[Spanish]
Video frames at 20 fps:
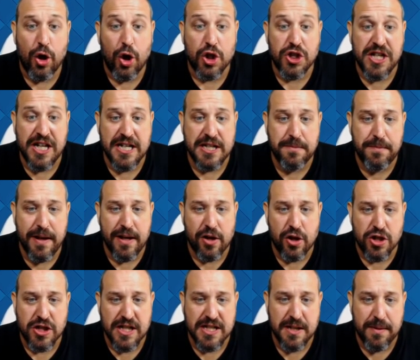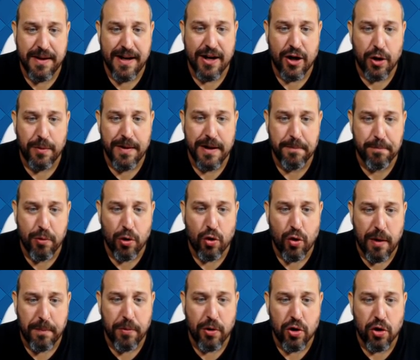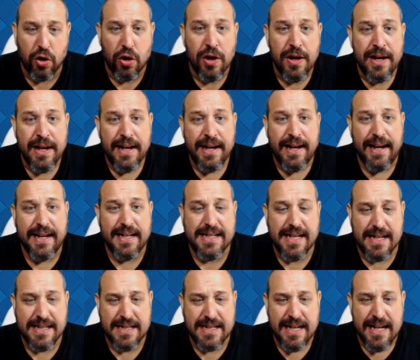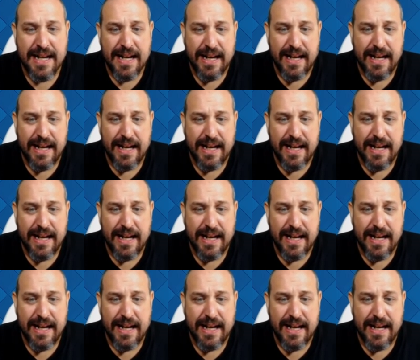Los esbirros que se van a comer poco a poco esas,